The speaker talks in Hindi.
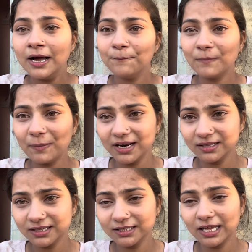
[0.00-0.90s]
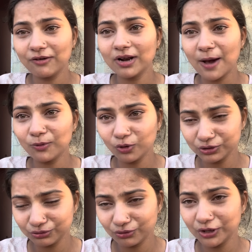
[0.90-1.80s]
मैं मेरा दर्द केवल आप लोगों
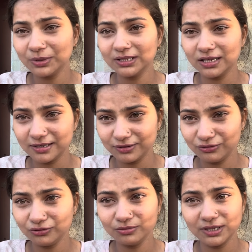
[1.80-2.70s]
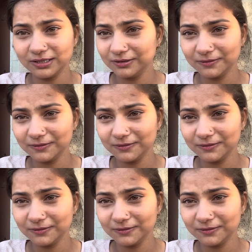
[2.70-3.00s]
को ही बता सकती हूँ बट